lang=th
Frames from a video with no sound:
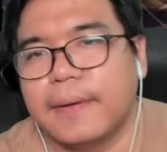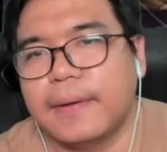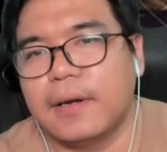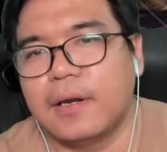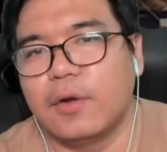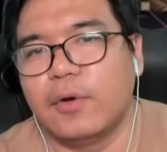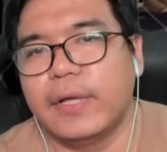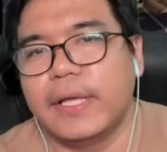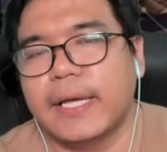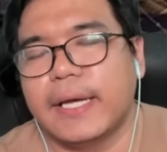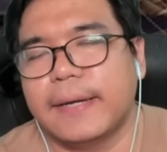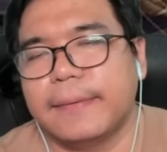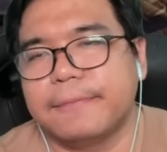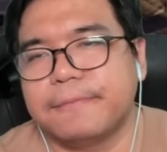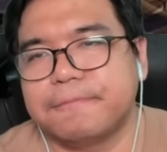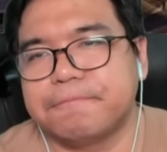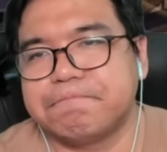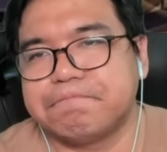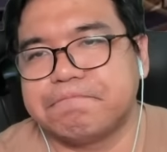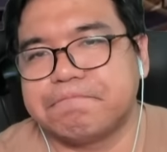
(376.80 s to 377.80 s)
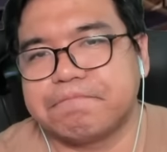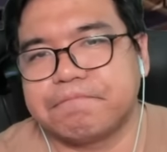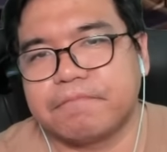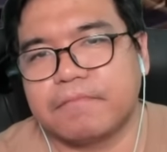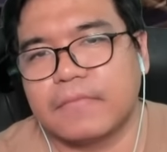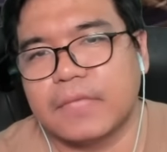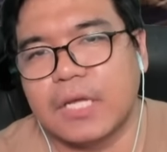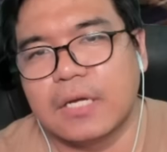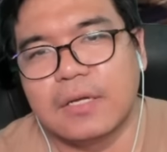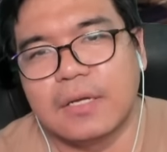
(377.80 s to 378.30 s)
ลุยครับ
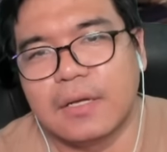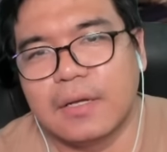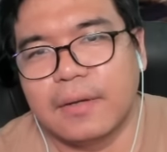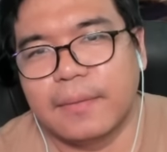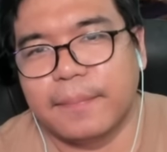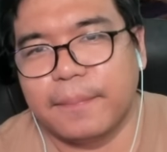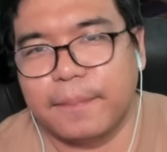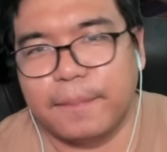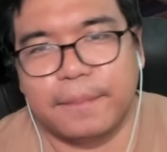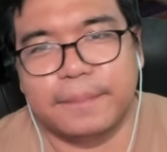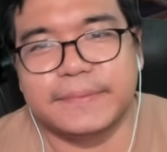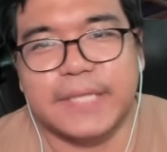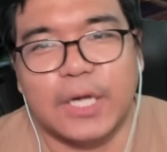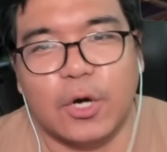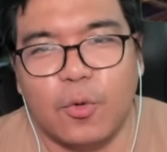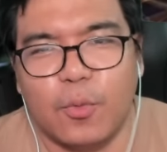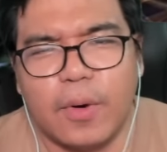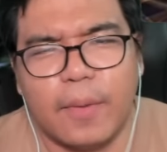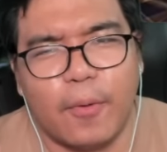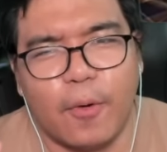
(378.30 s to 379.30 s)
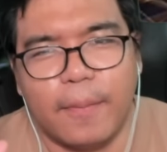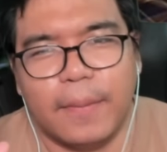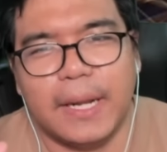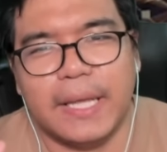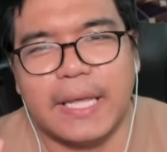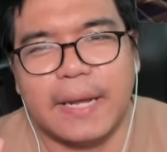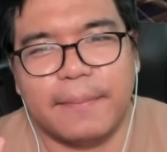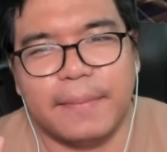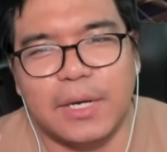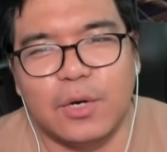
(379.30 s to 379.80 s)
สรุปว่าผมเลย
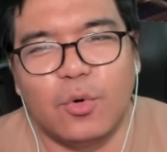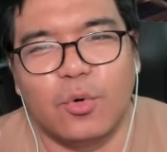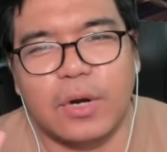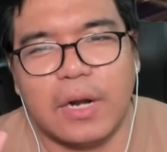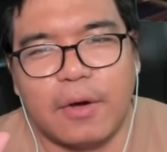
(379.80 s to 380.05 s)
ยังไม่รู้นะ